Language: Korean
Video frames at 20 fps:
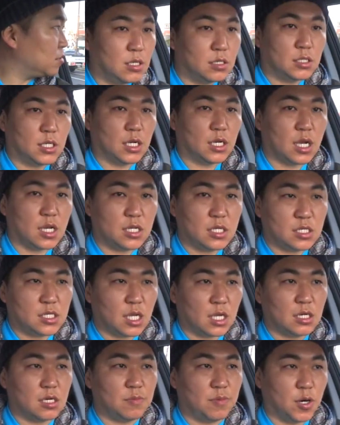제가 이
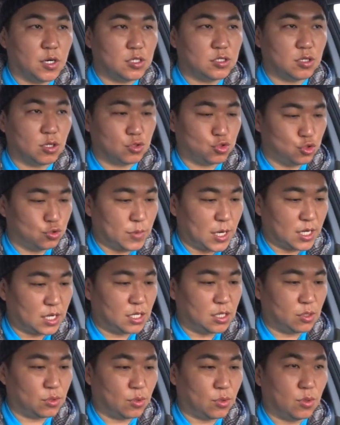차를 벌써 9만
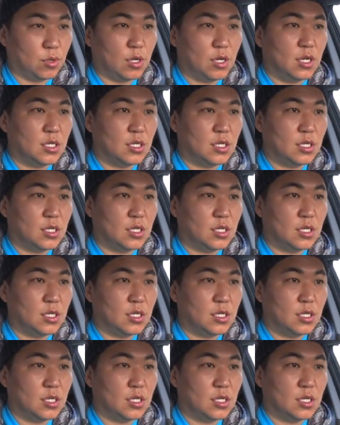키로